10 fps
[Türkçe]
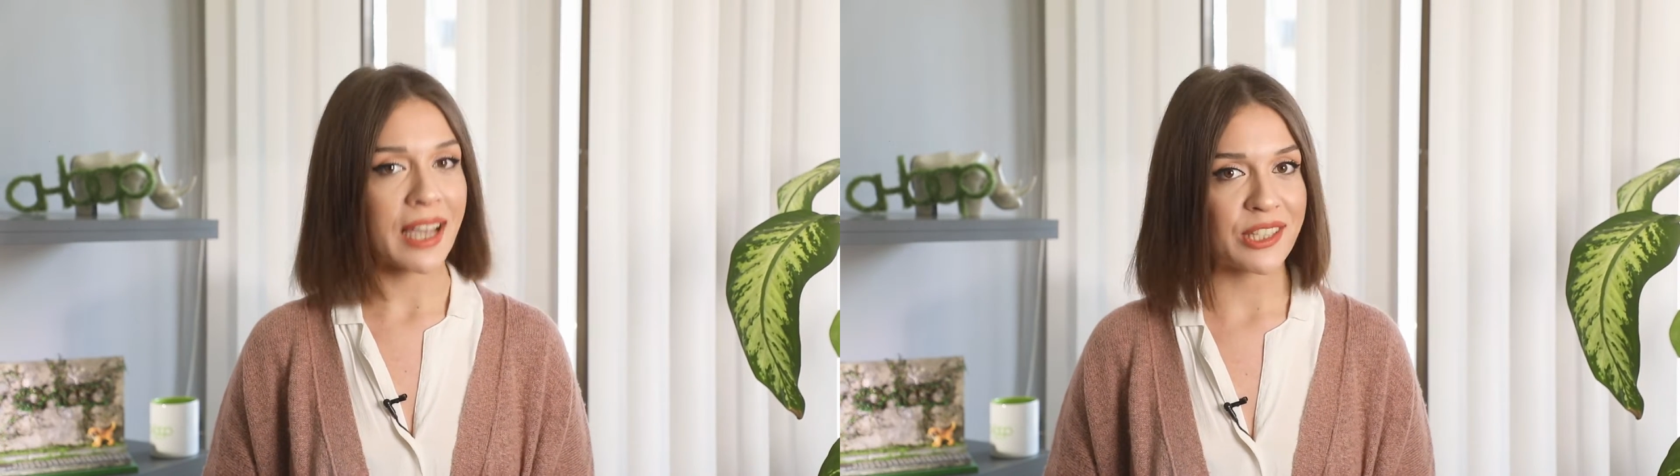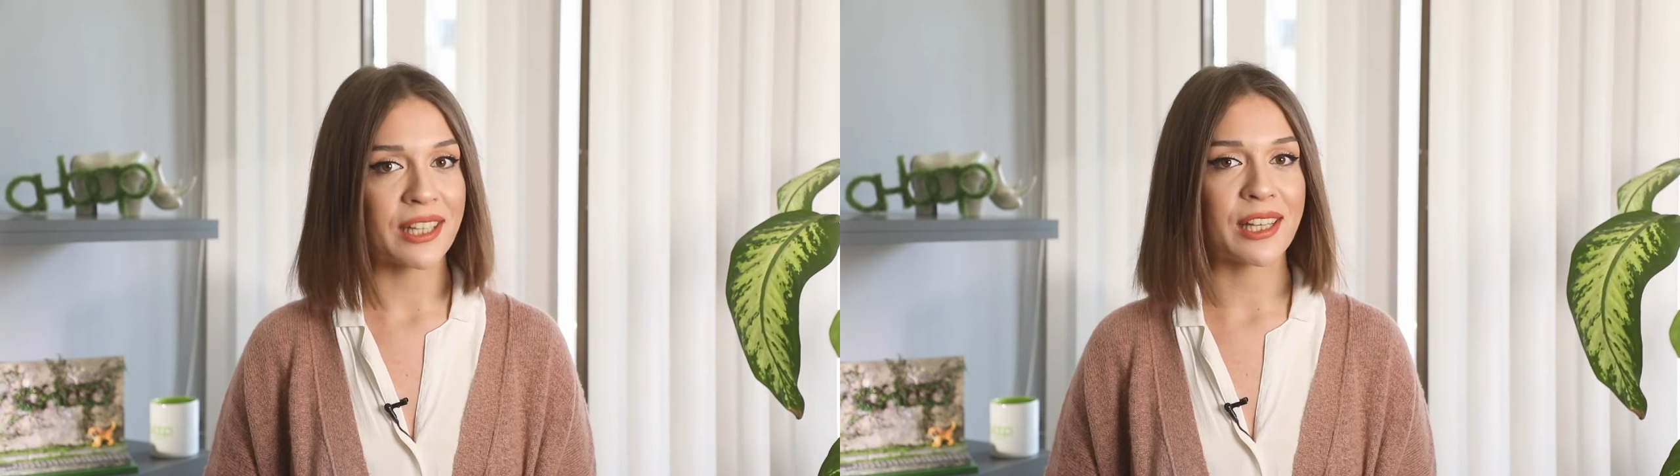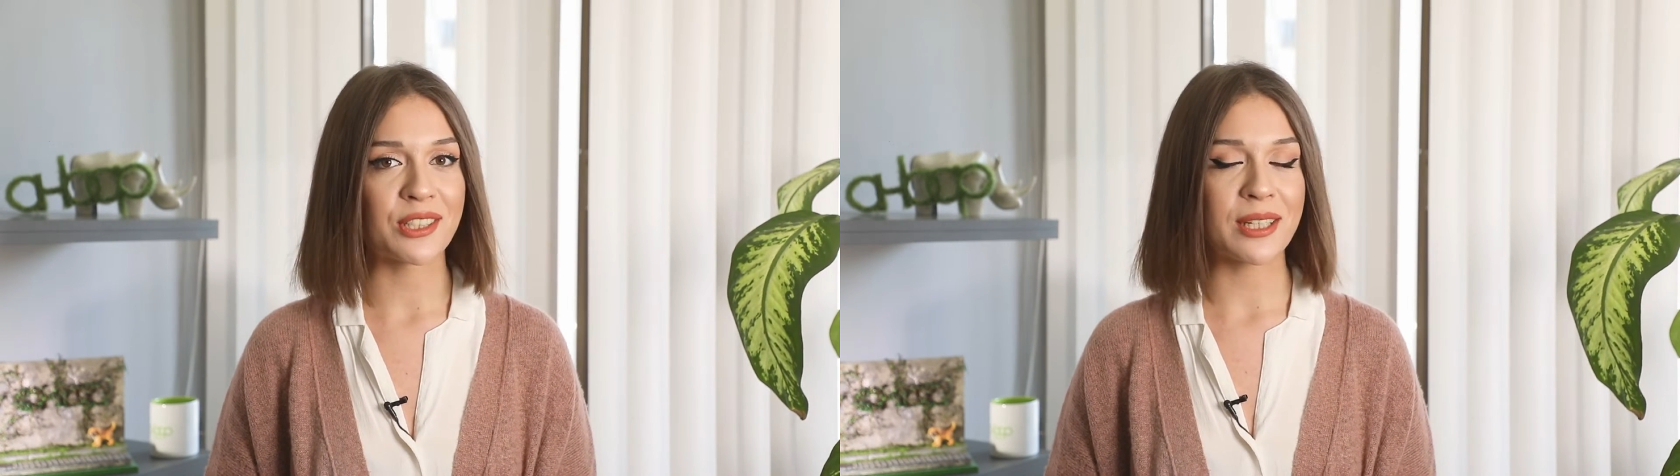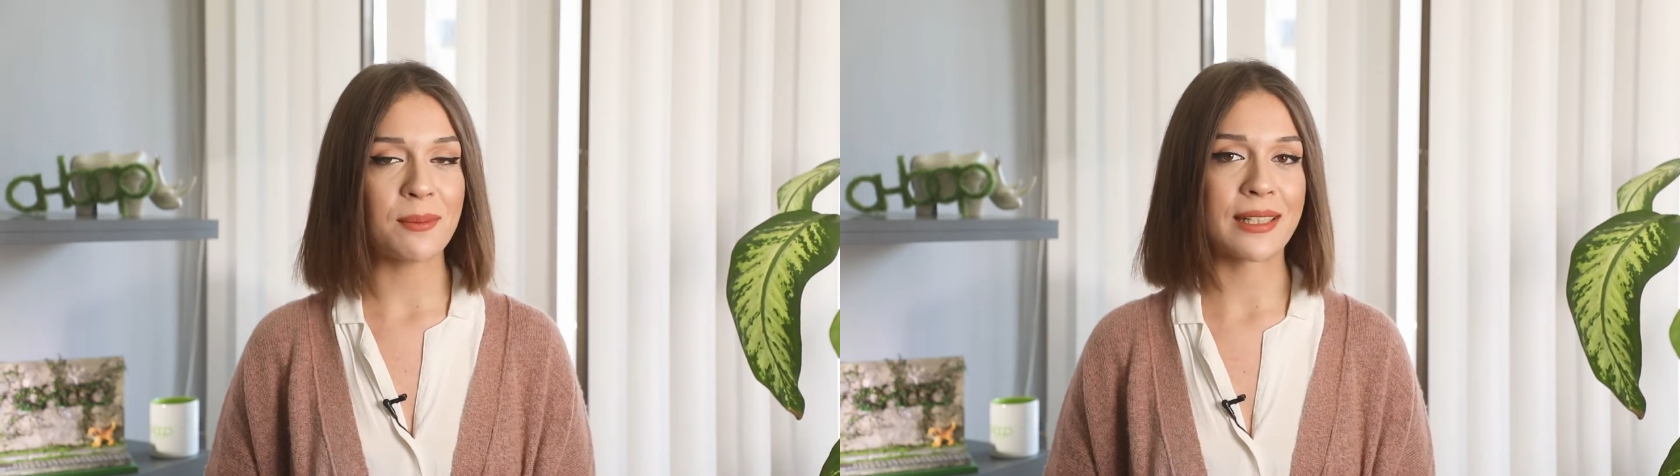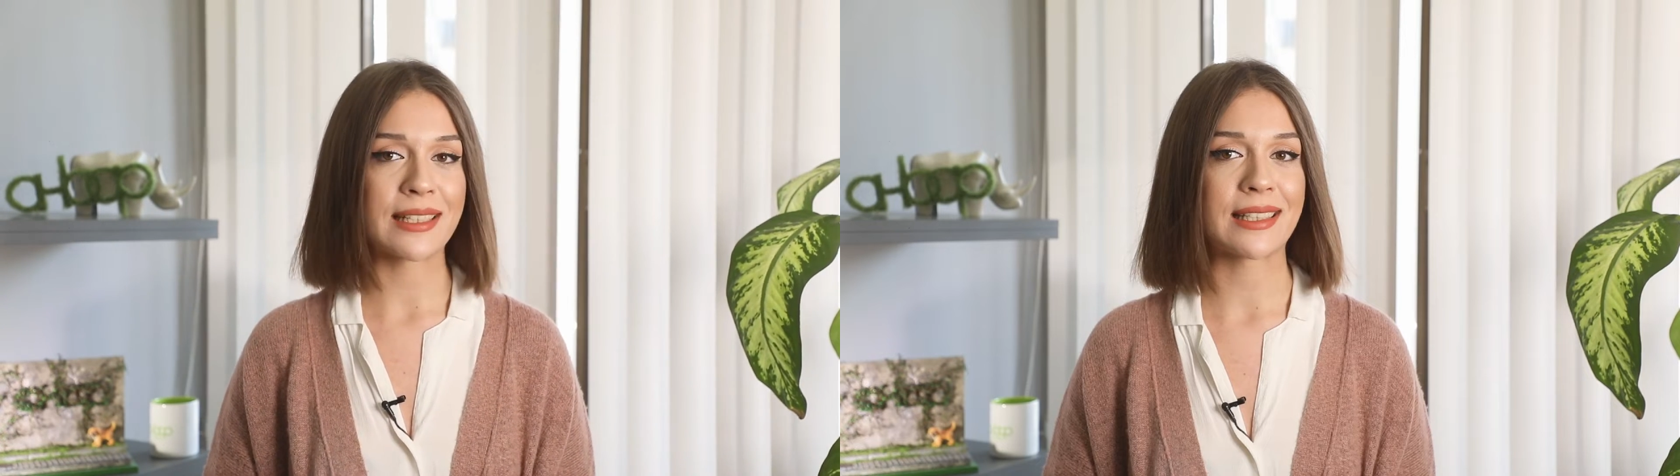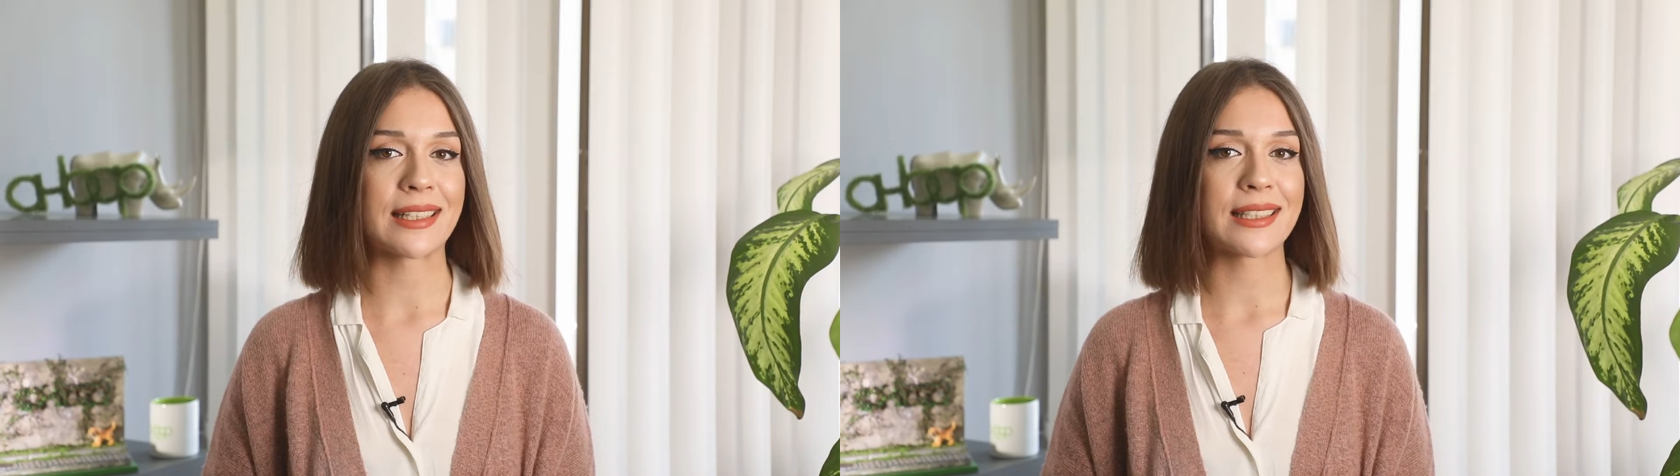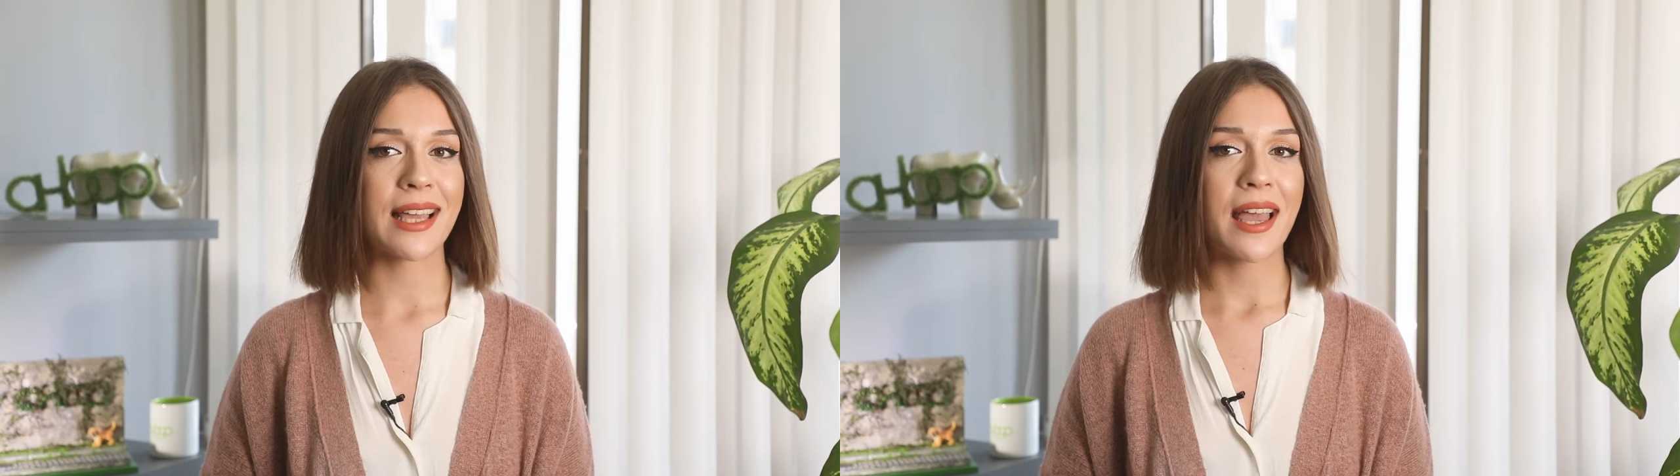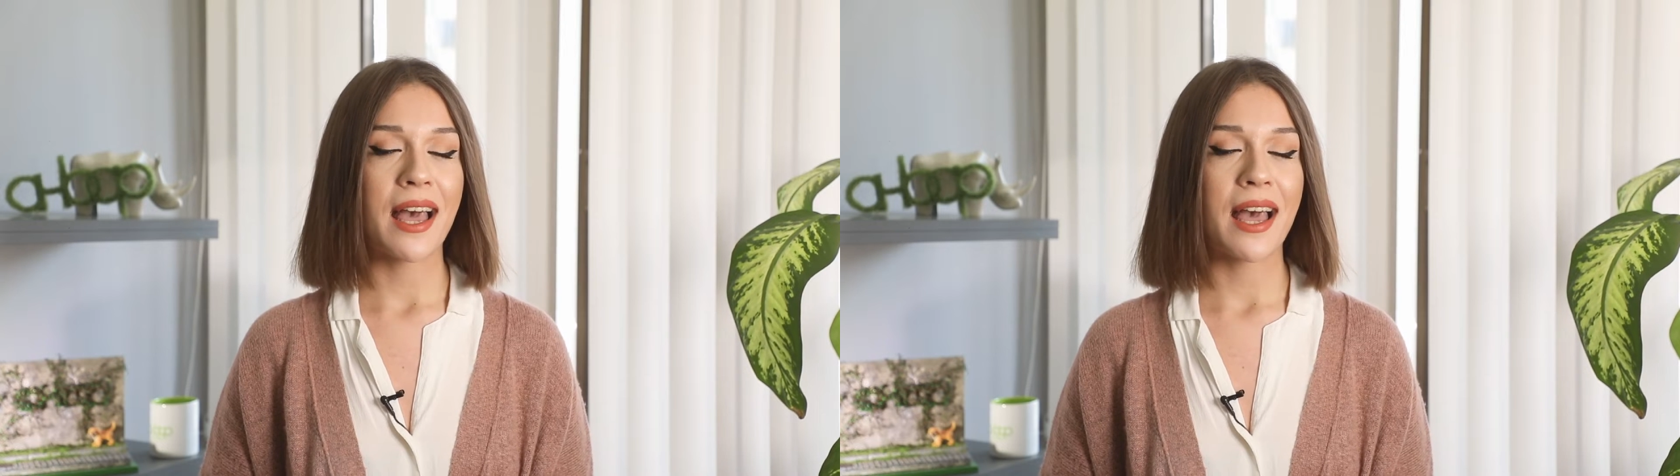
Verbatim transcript: gerçekleştirebilirsiniz.